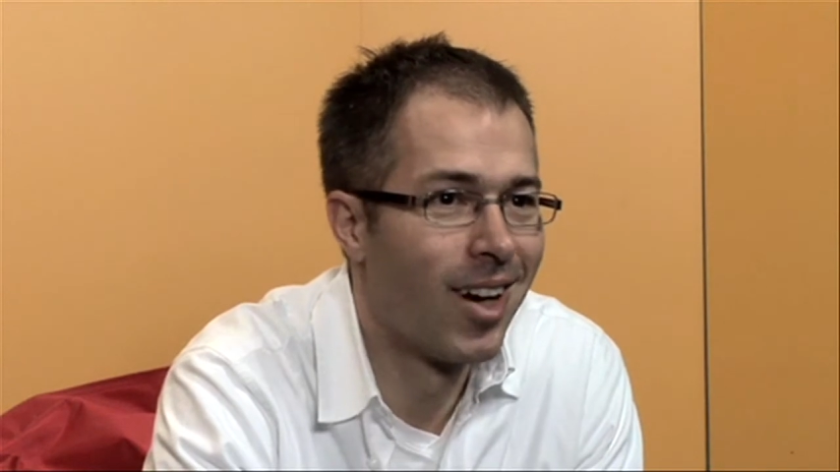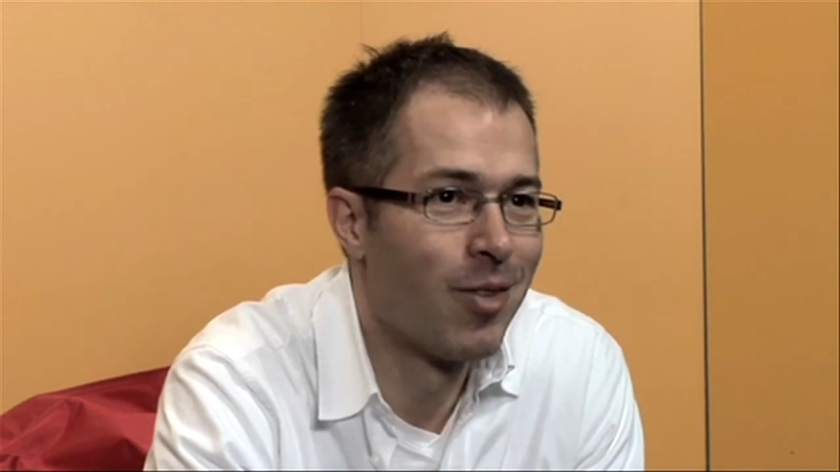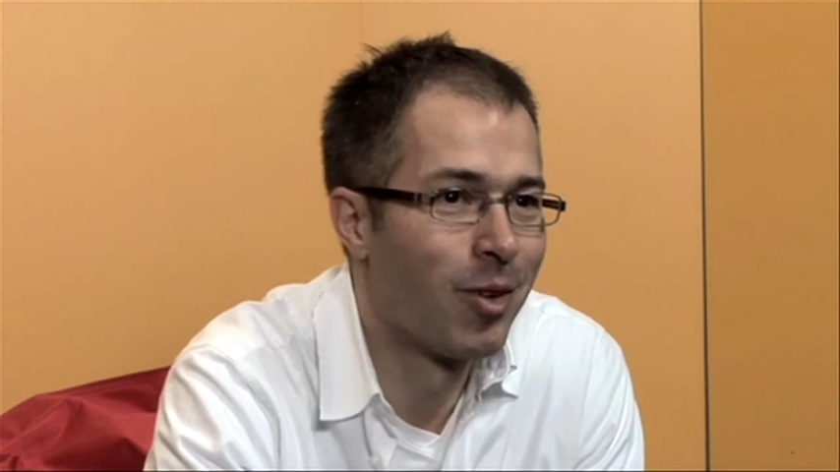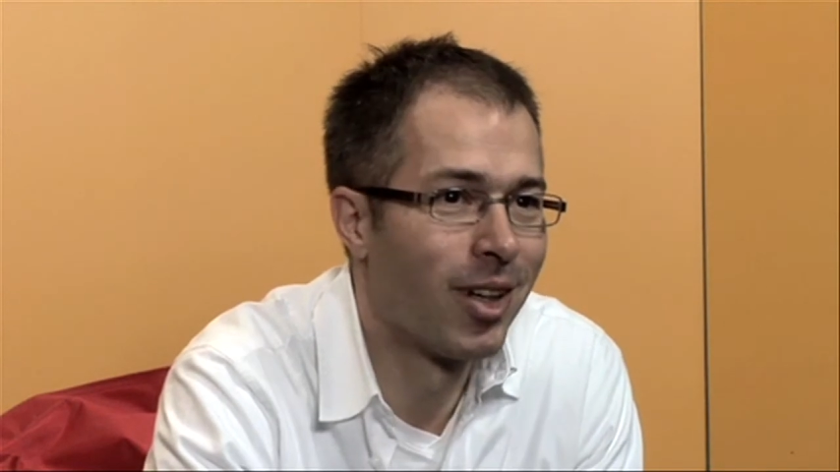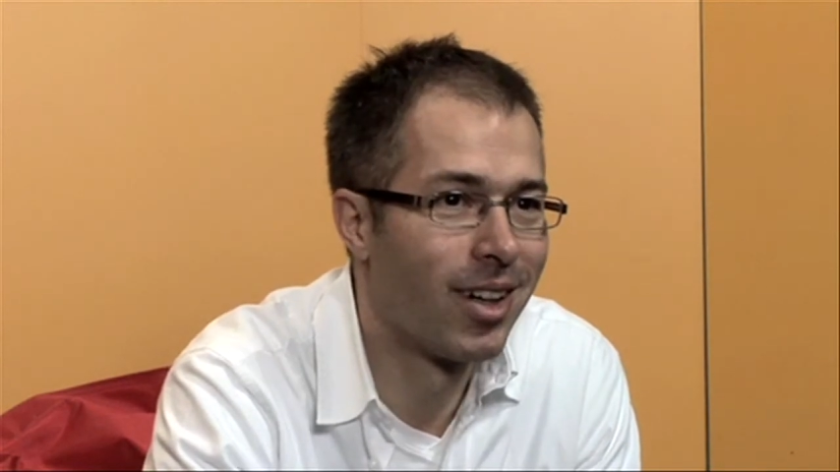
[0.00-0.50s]

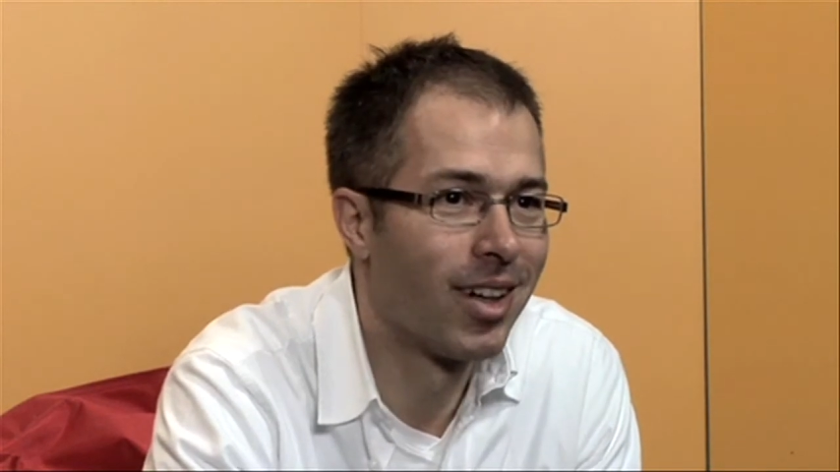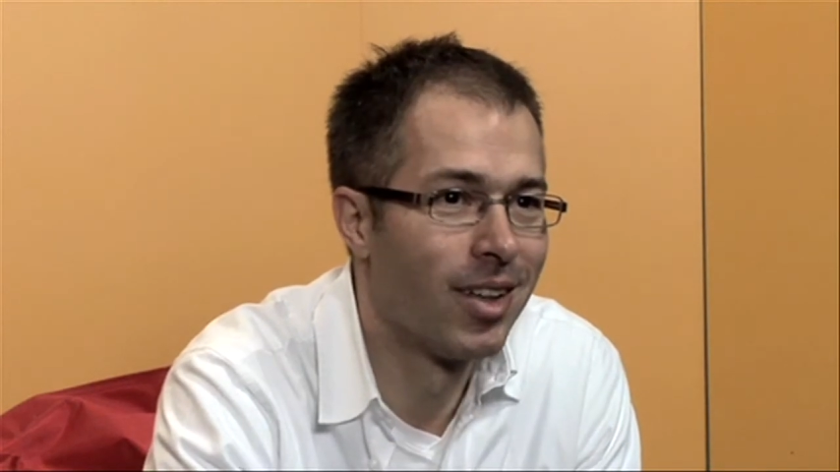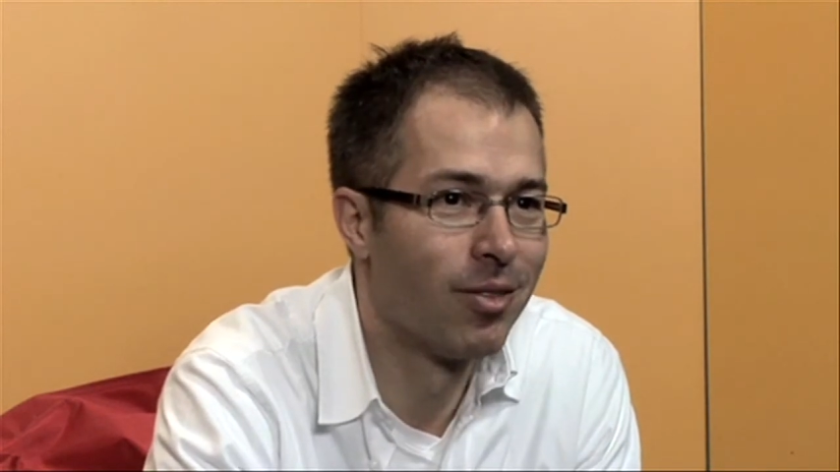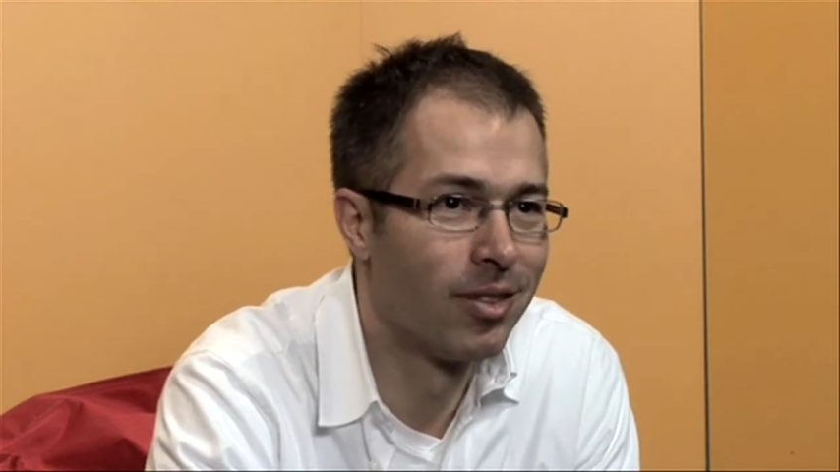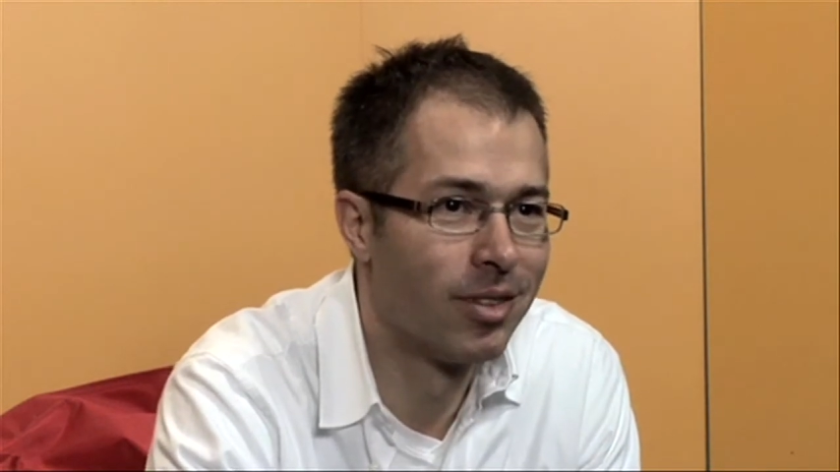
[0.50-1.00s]
einfach
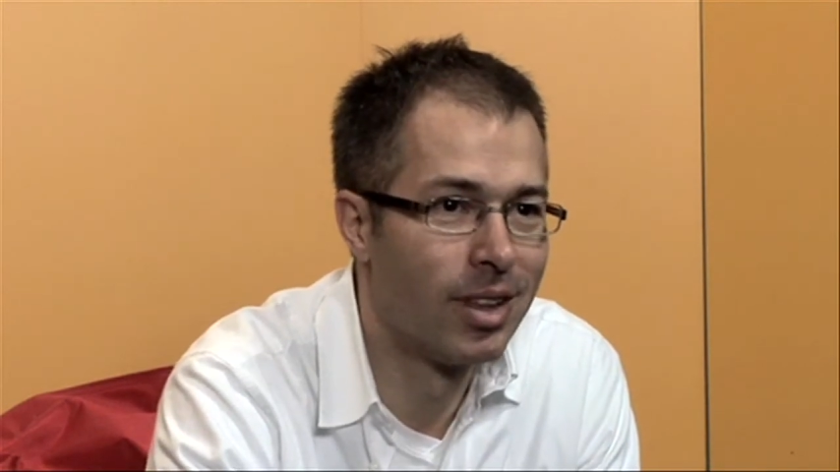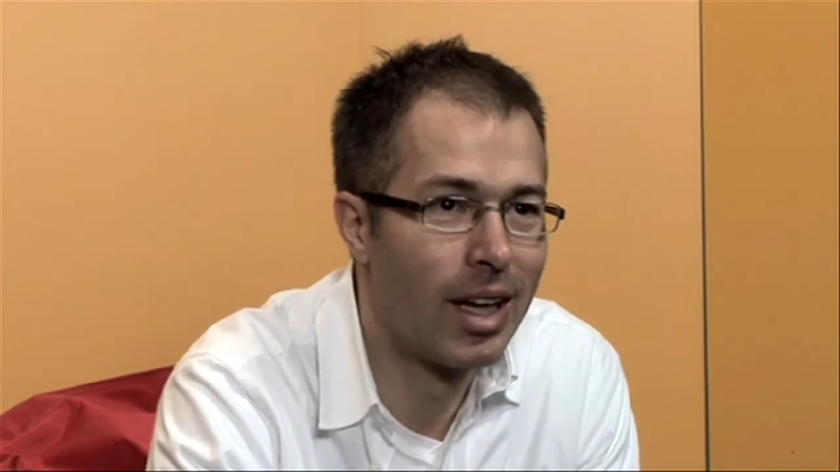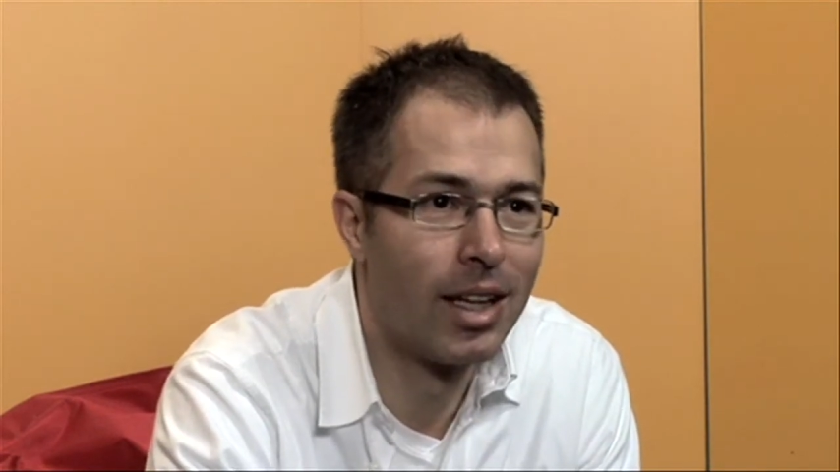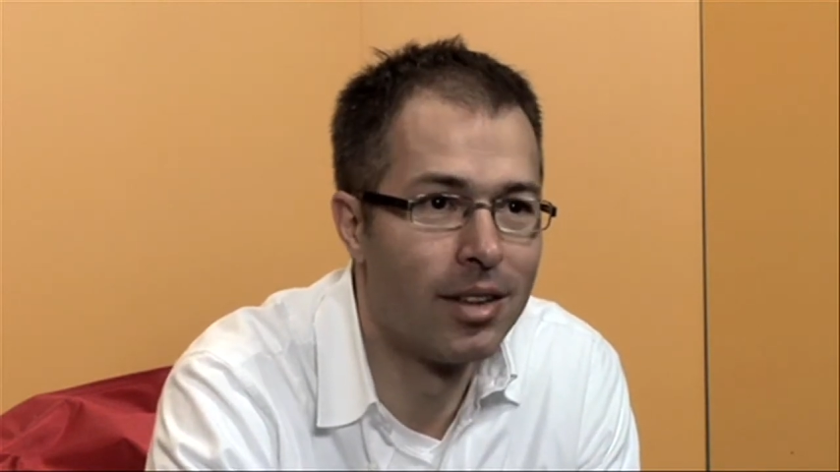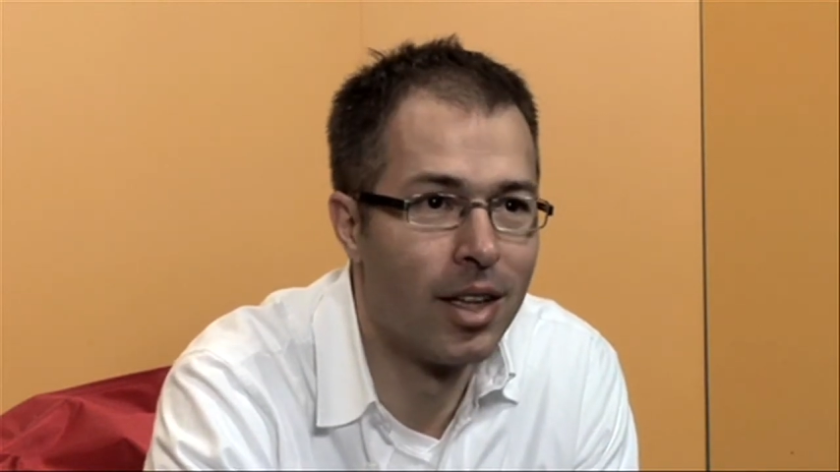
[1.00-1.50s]
in die
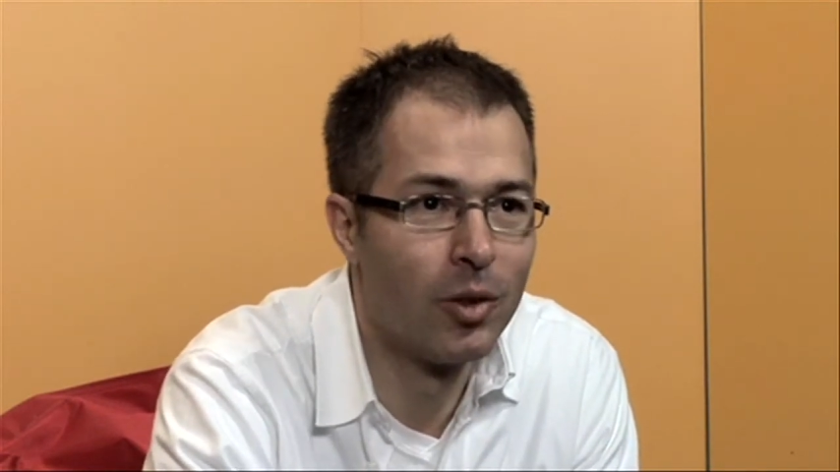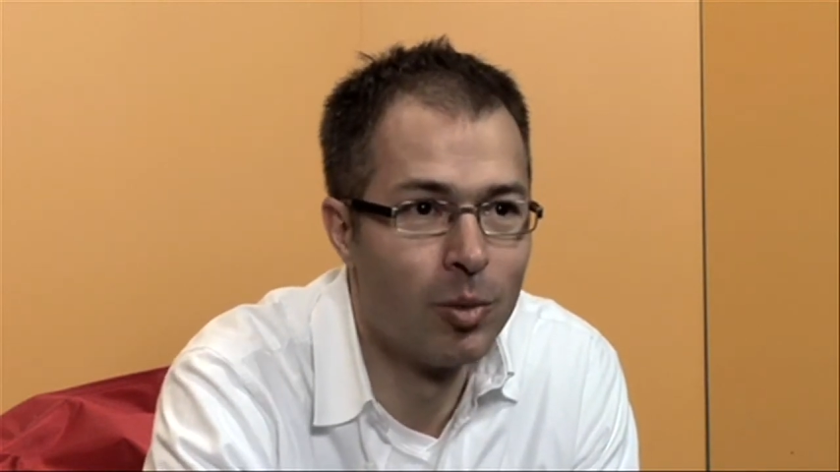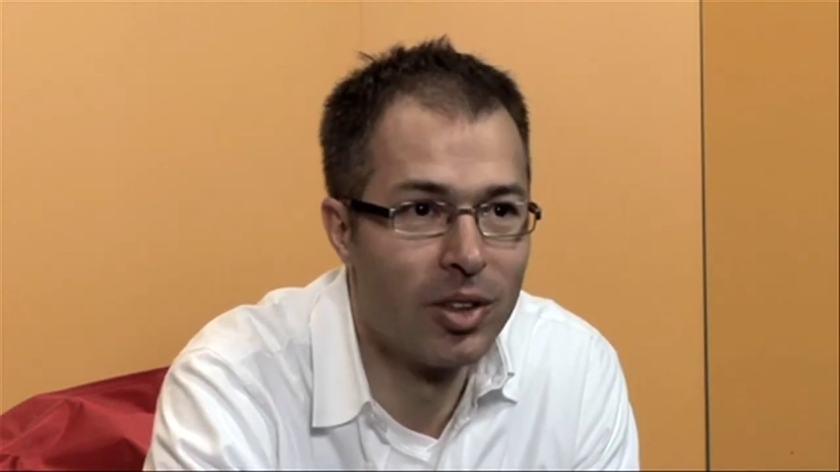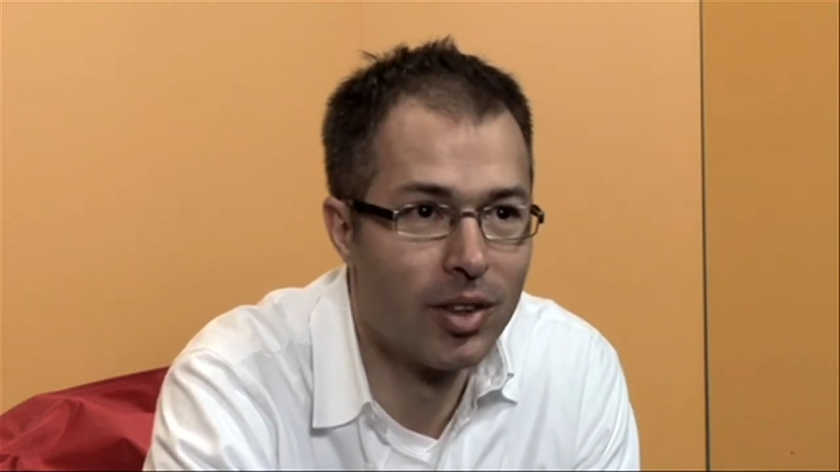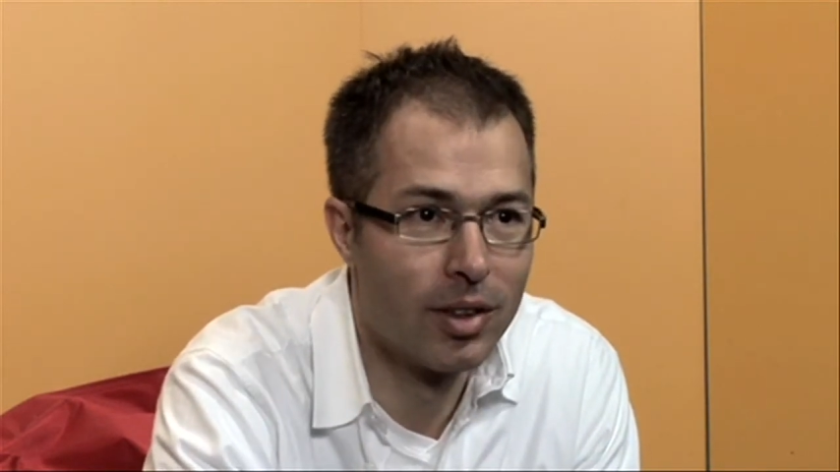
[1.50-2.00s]
Realität
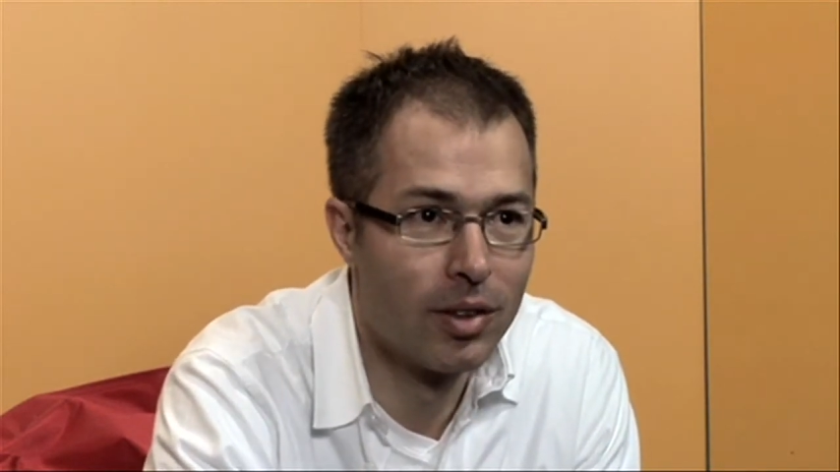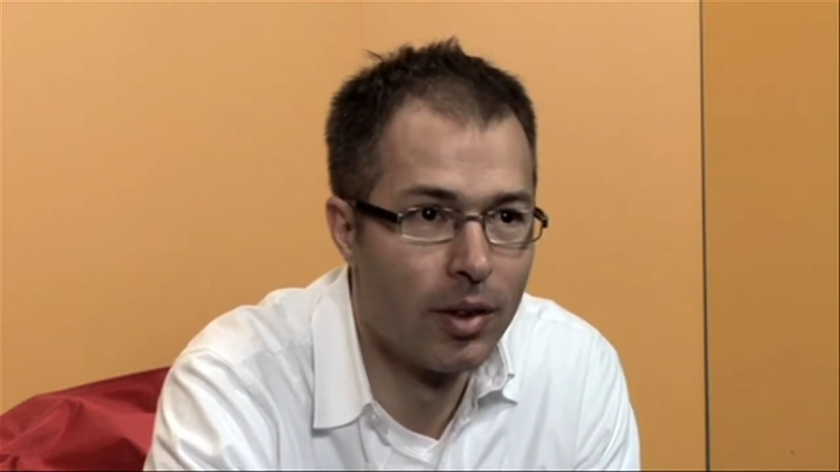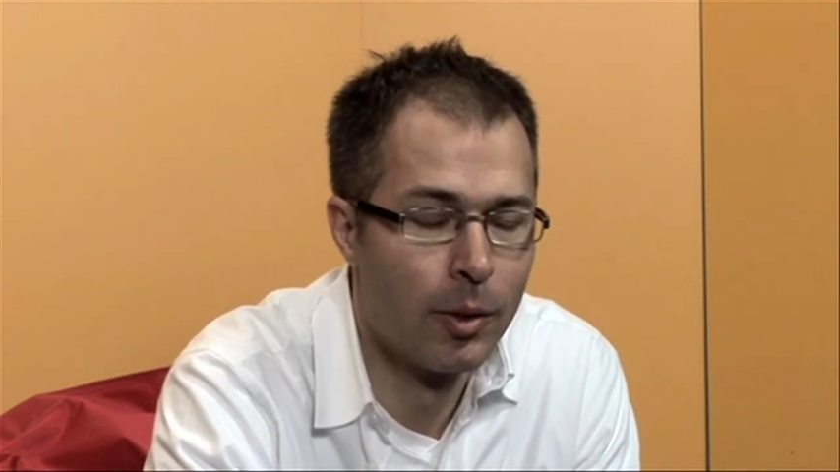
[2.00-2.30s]
umgesetzt.